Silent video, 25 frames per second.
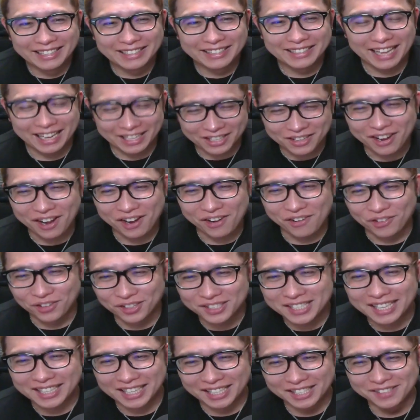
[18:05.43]
なんとかこう
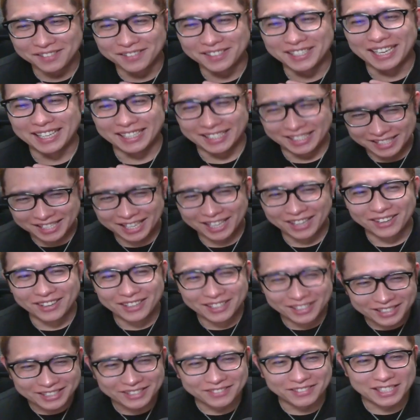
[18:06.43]
抑えたつもりなんですけど、
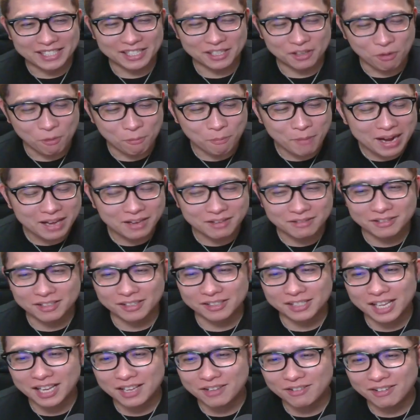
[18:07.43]
すいません。こうマイク
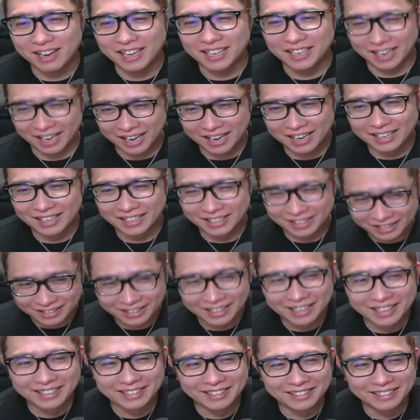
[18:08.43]
の性能がいいから。